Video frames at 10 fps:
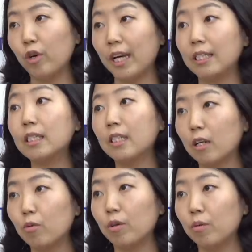결이 같이
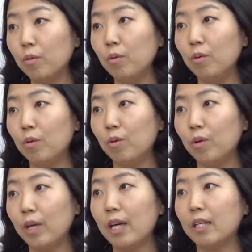가고 있고,
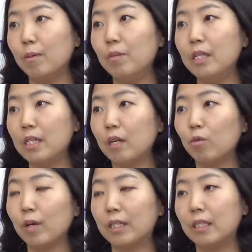예, 금리
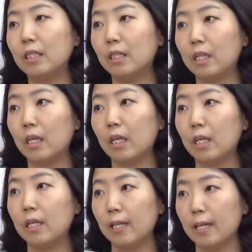인상도 같이. 그러니까 이제,
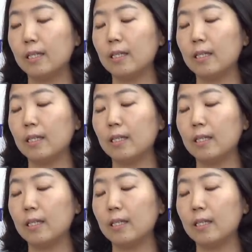그, 예.